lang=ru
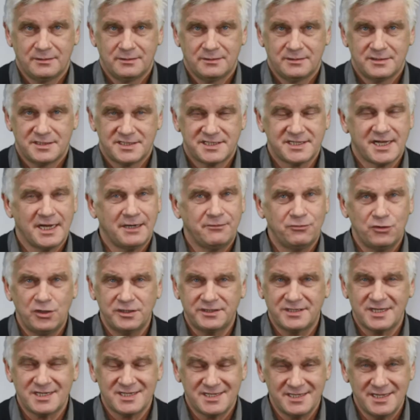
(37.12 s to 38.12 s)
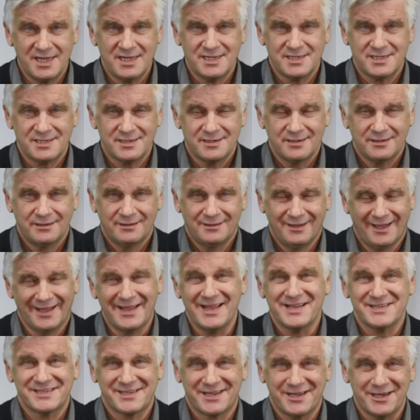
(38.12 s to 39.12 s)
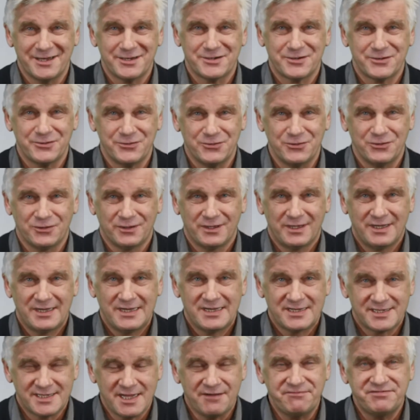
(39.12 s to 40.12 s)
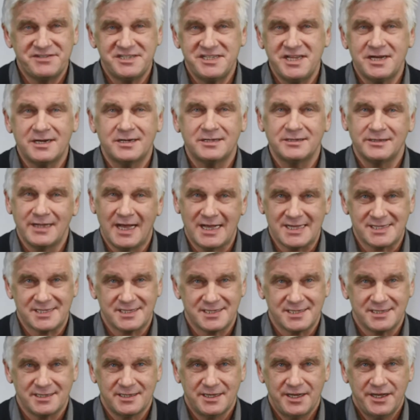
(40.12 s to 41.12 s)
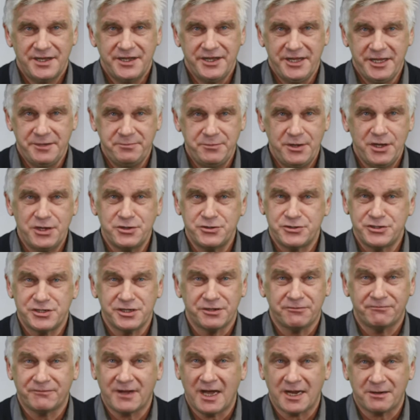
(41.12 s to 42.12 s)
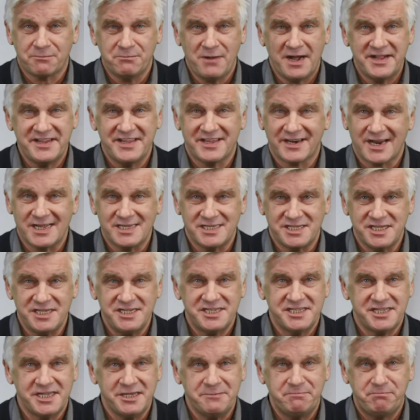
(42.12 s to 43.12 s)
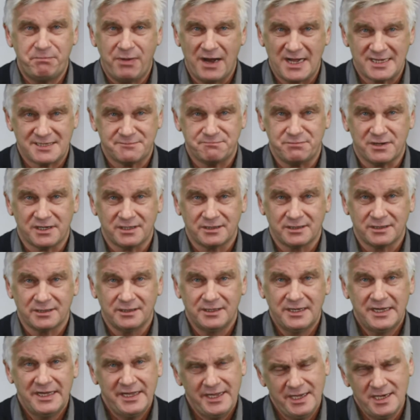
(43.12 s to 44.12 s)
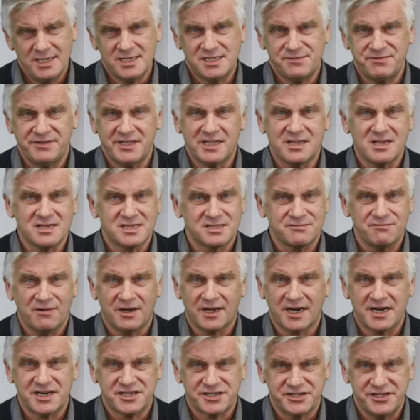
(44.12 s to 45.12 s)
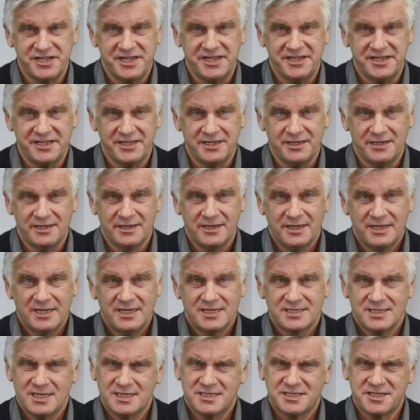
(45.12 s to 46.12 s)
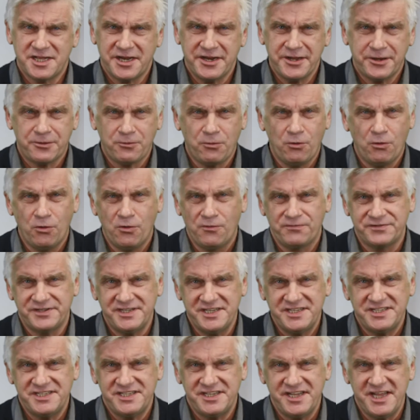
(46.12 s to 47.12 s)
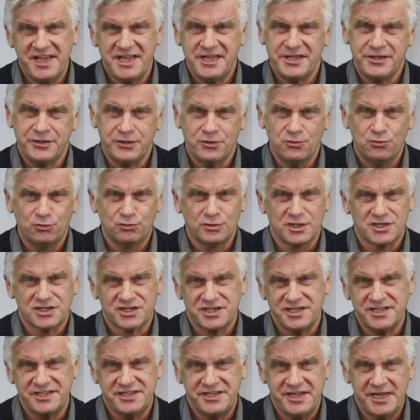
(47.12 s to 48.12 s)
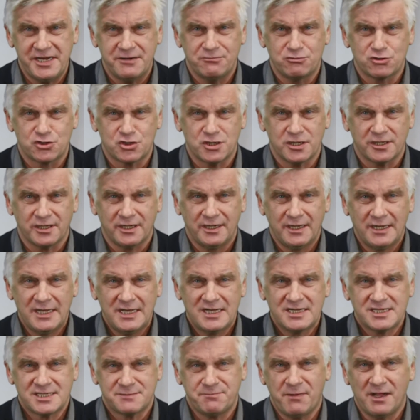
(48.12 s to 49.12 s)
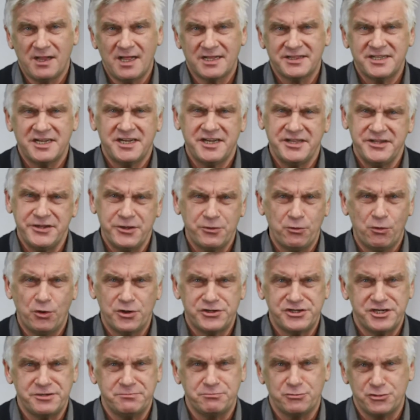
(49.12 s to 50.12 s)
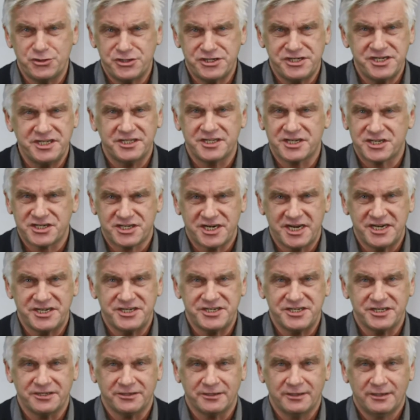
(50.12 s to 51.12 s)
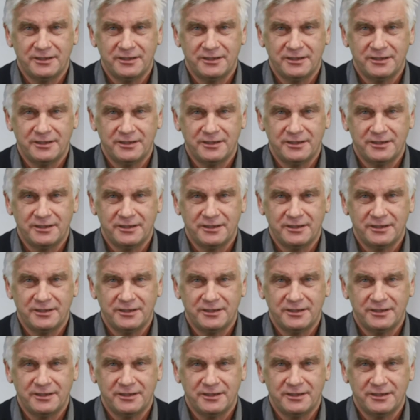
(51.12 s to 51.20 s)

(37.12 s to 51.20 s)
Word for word: С кого это с нас? А я скажу. Со всех нас, имеющих в кармане российский паспорт или свидетельство о рождении. Со стариков, детей, юношей, девушек, с молодых и не очень мужчин и женщин.